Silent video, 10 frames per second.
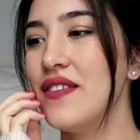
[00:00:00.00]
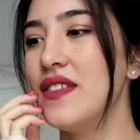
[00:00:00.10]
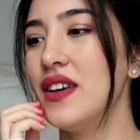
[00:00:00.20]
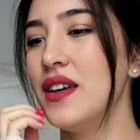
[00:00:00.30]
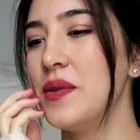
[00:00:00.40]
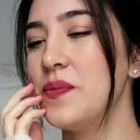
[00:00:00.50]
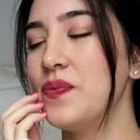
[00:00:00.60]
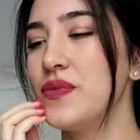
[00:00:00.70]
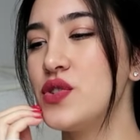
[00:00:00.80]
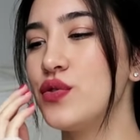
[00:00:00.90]
Ve
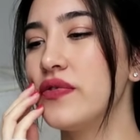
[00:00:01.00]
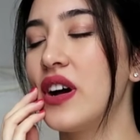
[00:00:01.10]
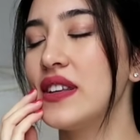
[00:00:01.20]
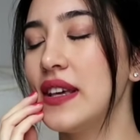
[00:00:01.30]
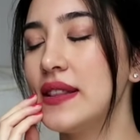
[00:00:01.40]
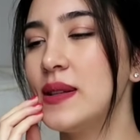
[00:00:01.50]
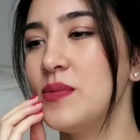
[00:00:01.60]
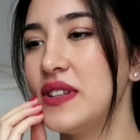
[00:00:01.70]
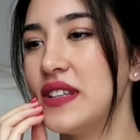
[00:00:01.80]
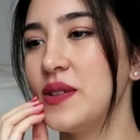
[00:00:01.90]
şunu fark
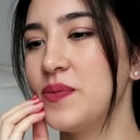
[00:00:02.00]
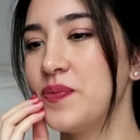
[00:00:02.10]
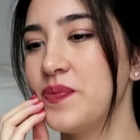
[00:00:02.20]
ettim ki